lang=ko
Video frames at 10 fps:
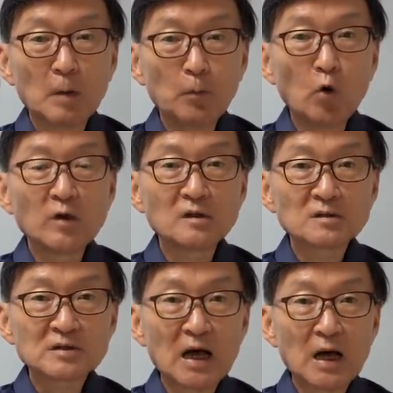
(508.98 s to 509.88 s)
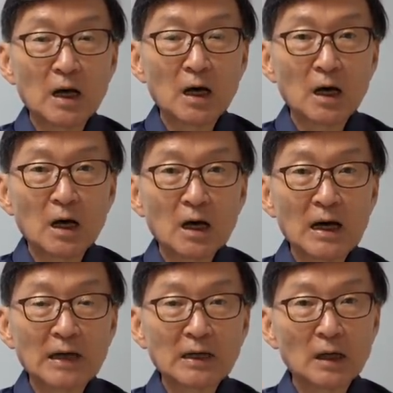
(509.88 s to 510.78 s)
보잉사
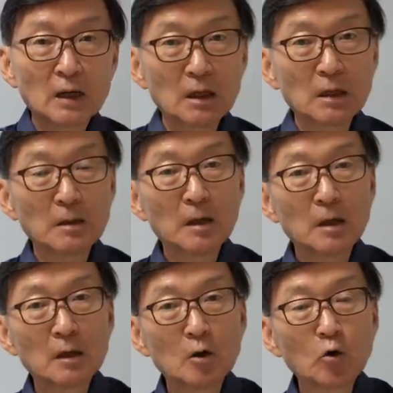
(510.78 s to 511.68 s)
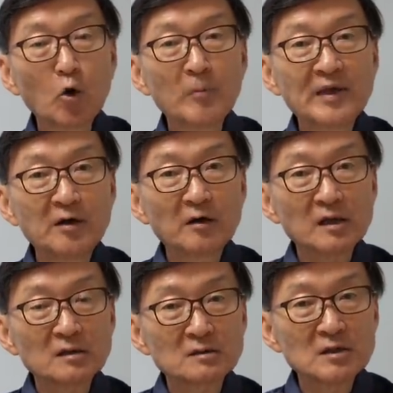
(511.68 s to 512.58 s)
간의
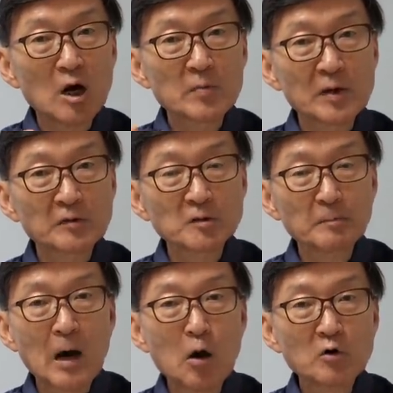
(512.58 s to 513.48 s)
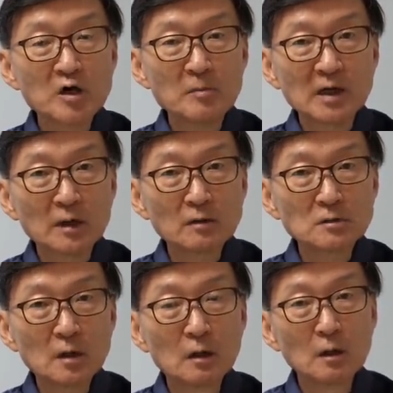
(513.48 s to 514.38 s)
로비력의 싸움인 거죠. 파워게임을 하는
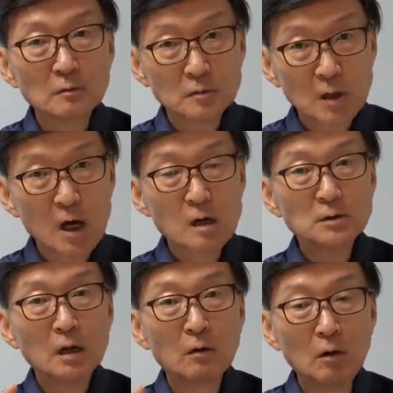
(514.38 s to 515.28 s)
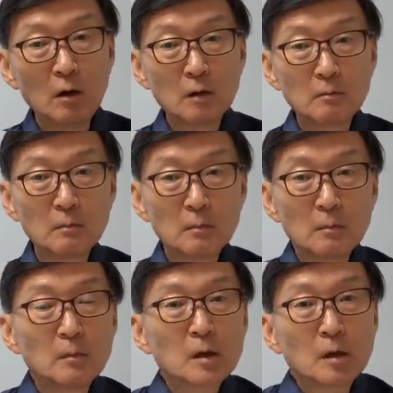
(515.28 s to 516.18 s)
거죠. 다 그냥
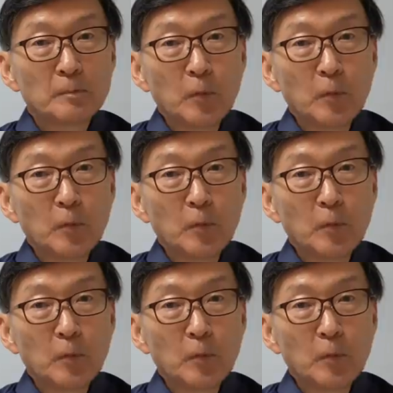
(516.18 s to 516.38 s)
그러니까